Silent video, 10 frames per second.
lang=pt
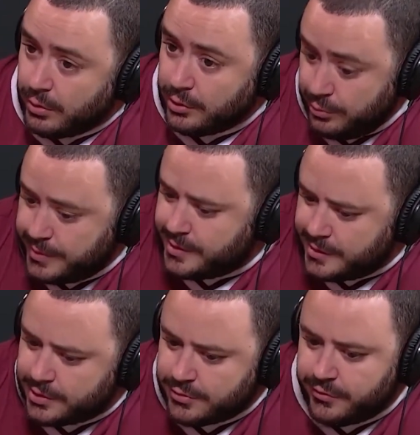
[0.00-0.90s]
a
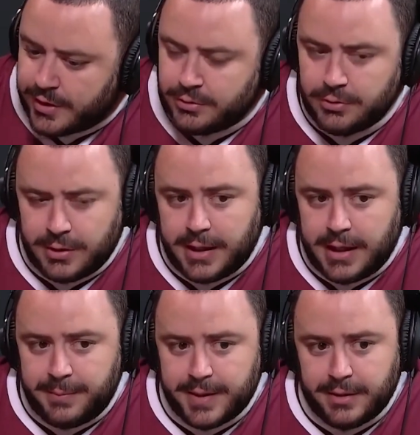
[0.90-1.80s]
substância de fato do que
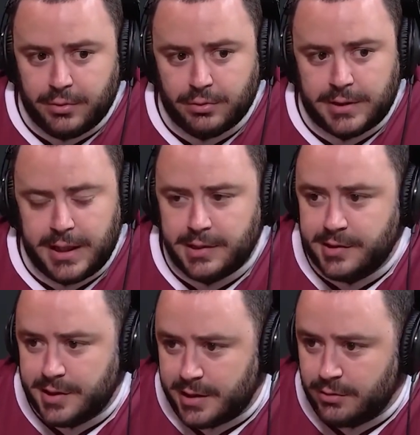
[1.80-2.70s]
aquele pedagogo tem a
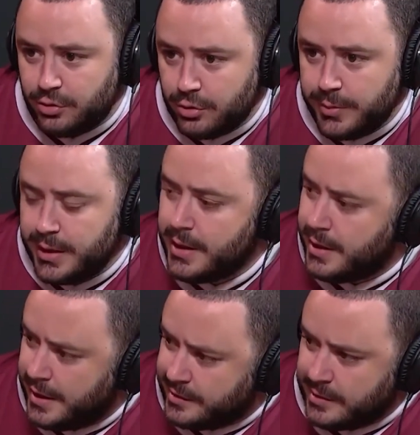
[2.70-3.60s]
dizer sobre,
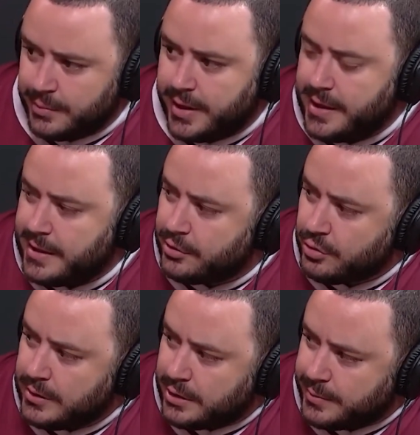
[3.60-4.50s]
exemplo, a realidade
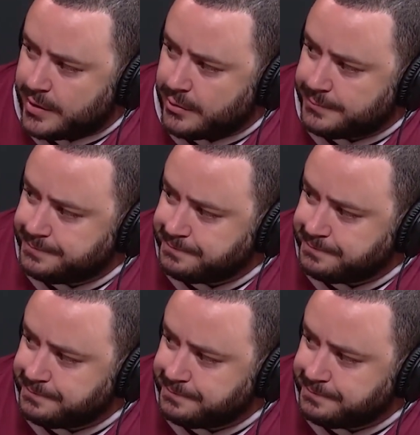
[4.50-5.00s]
escolar do Brasil.